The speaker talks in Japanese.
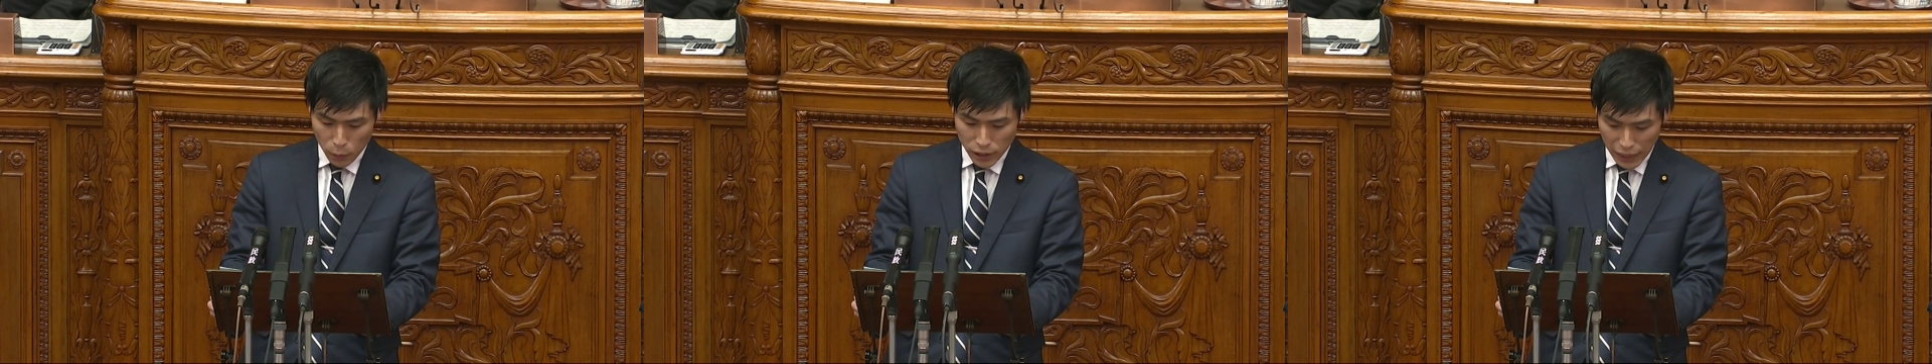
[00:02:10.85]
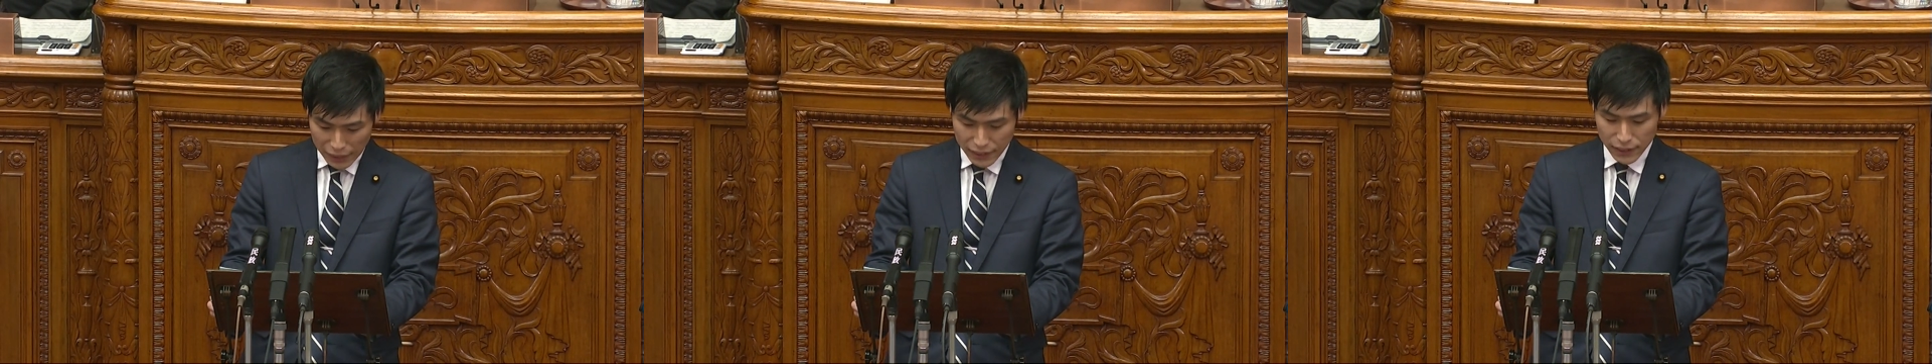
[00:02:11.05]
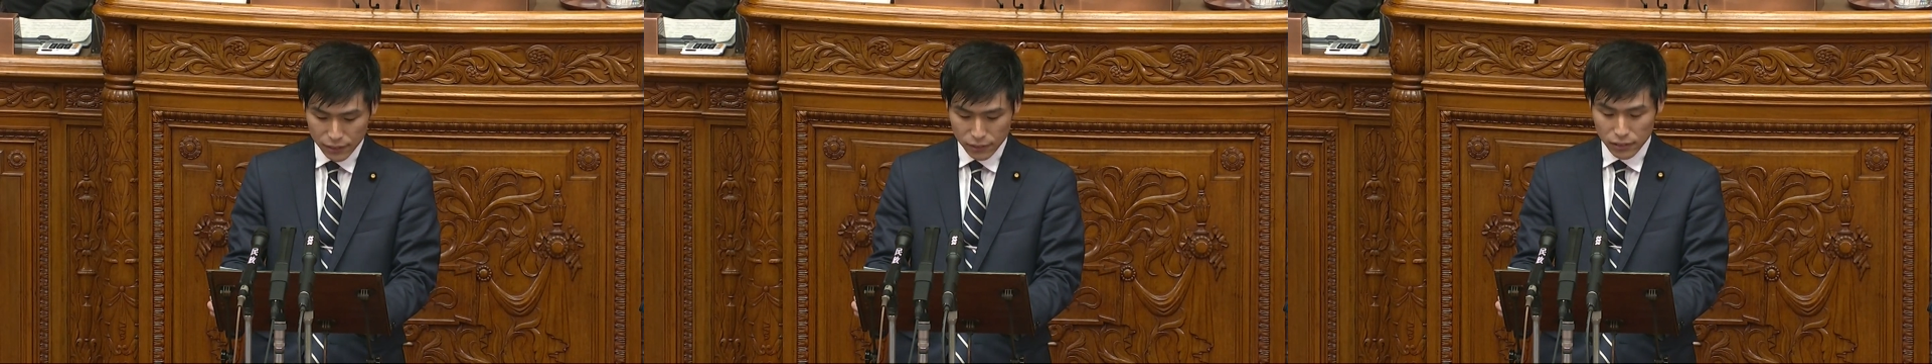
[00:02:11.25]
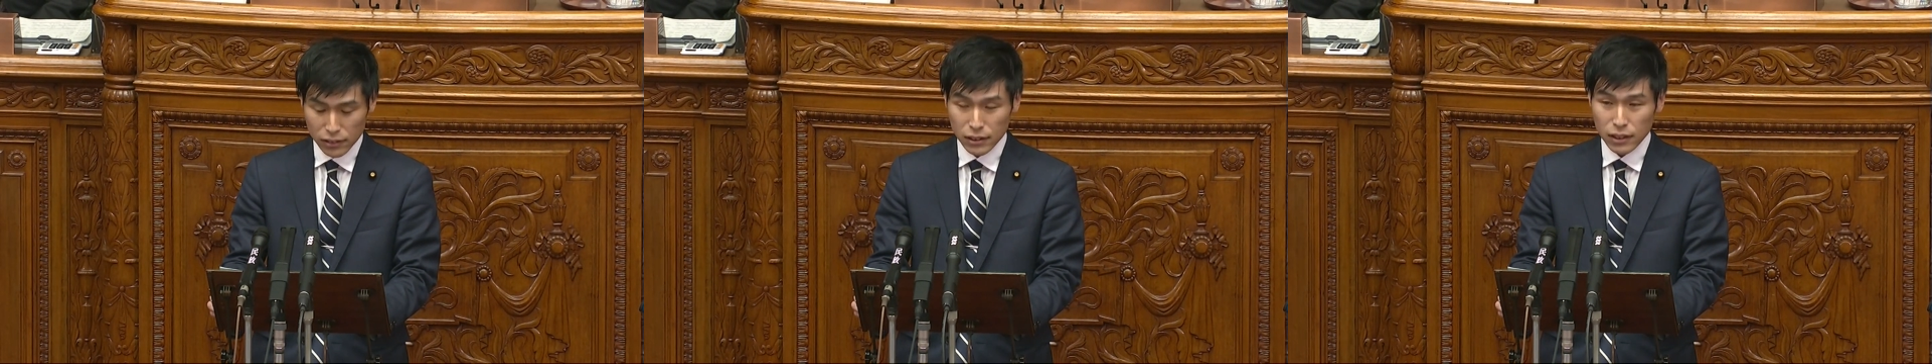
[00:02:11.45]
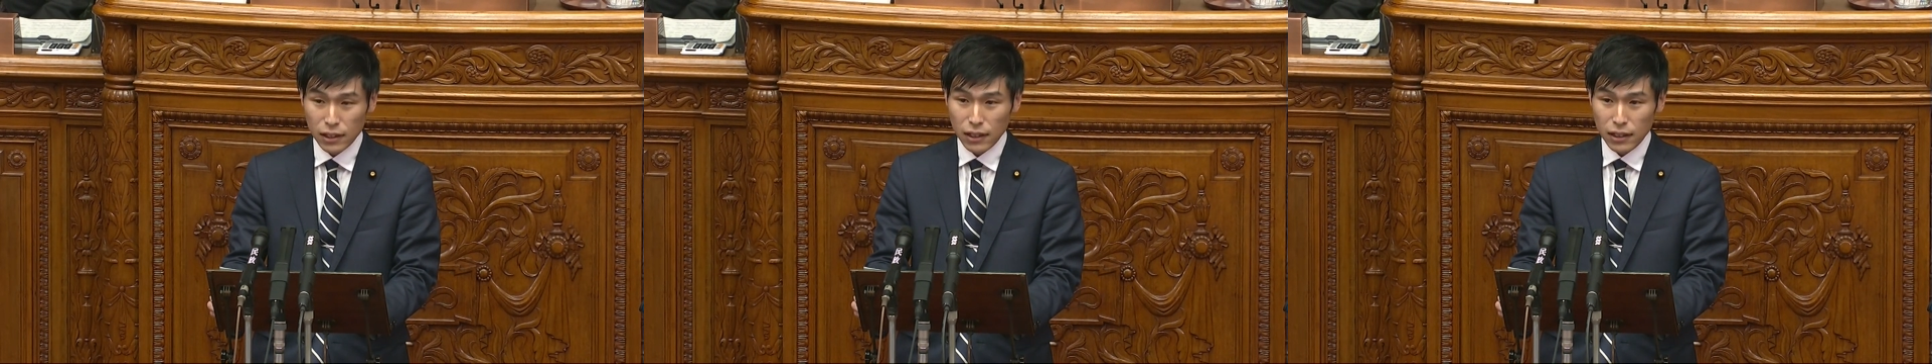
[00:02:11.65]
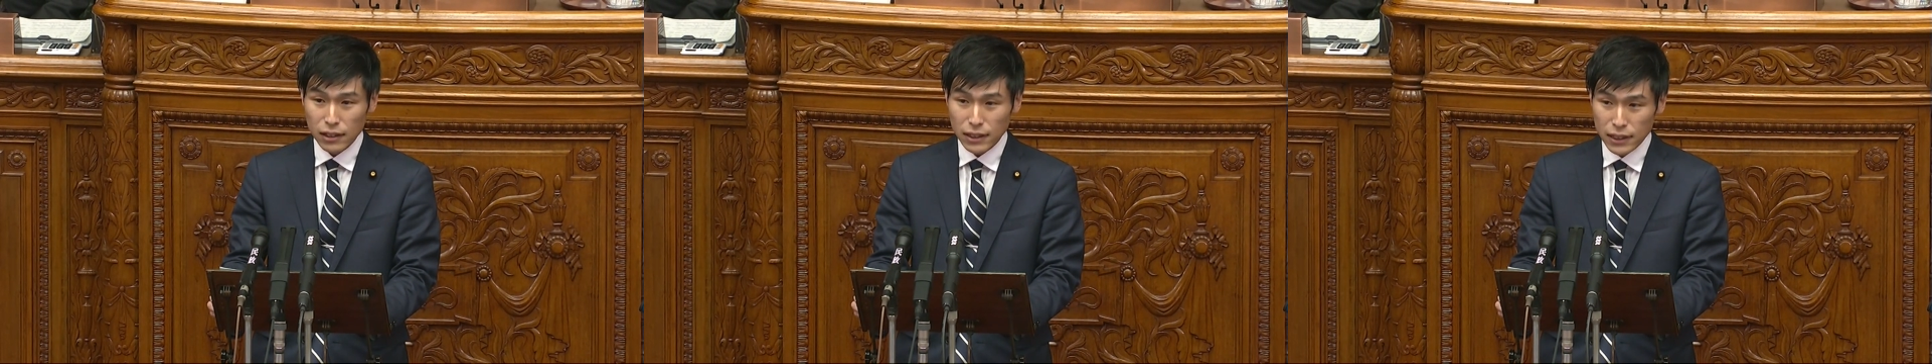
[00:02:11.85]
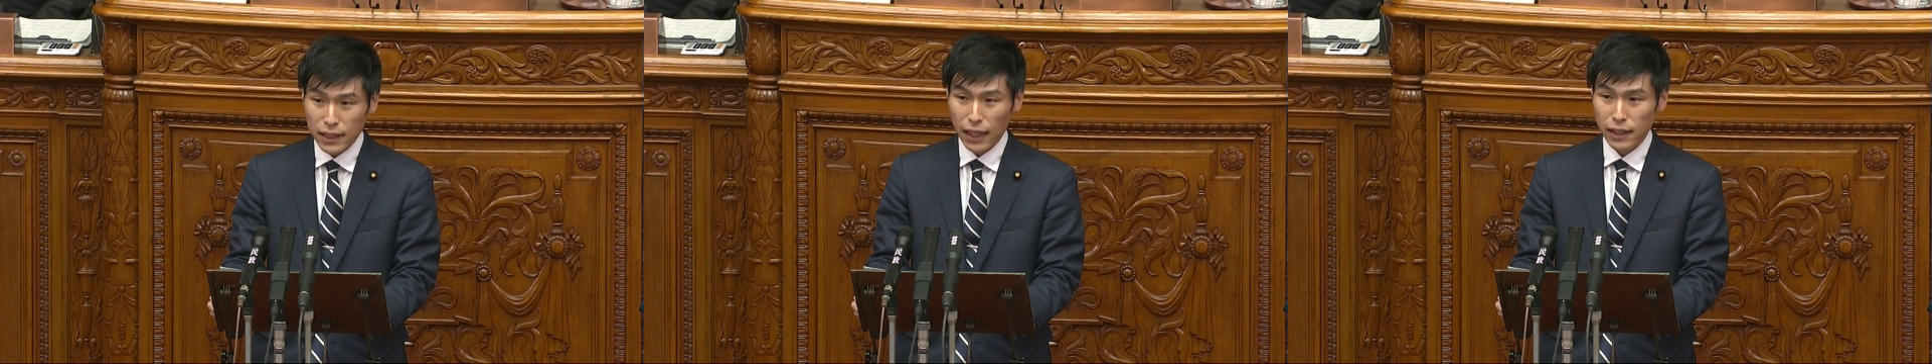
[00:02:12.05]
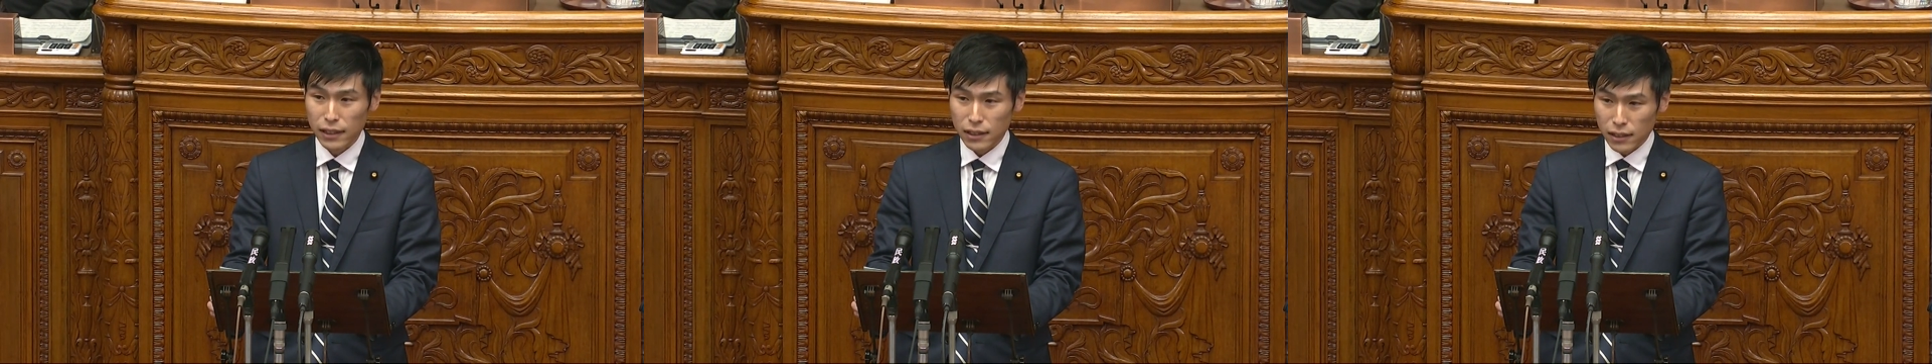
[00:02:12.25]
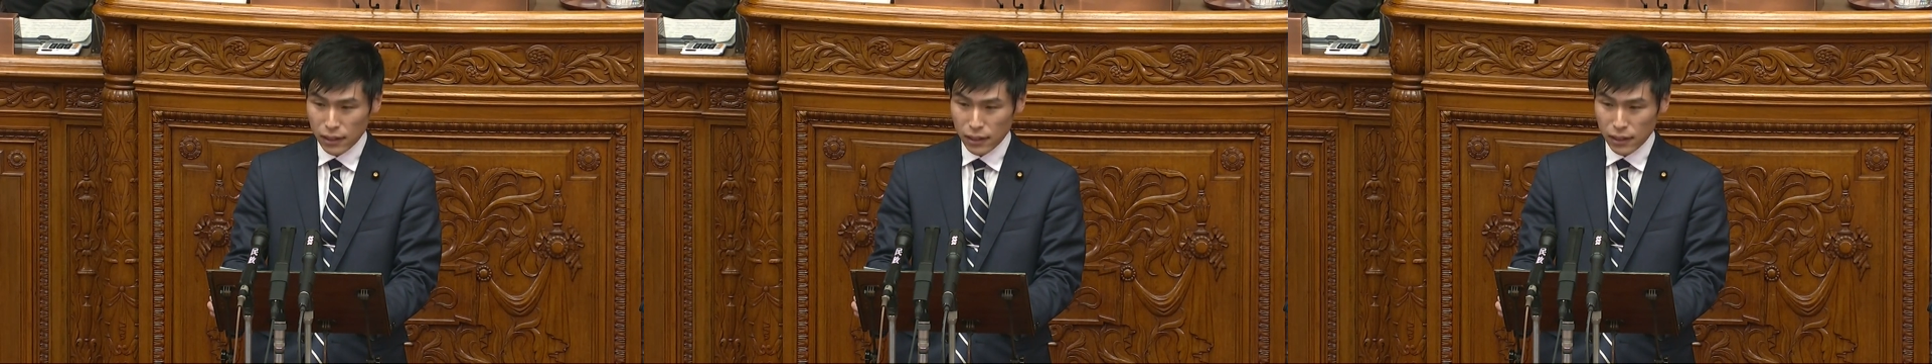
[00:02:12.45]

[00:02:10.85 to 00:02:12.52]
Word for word: 家賃、地代、